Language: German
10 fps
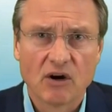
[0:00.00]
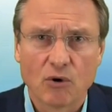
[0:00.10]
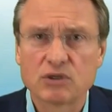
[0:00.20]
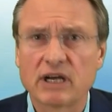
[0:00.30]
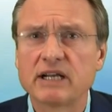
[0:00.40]

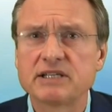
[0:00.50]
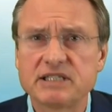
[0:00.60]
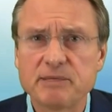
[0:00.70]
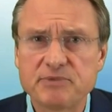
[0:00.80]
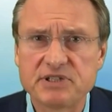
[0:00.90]
und einer
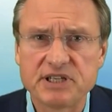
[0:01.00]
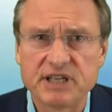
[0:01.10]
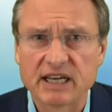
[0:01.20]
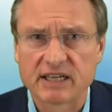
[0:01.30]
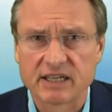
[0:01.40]

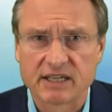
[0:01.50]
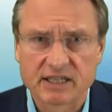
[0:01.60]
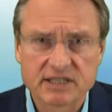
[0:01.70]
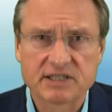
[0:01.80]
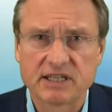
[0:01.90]
70-jährigen
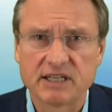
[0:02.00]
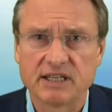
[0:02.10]
Christin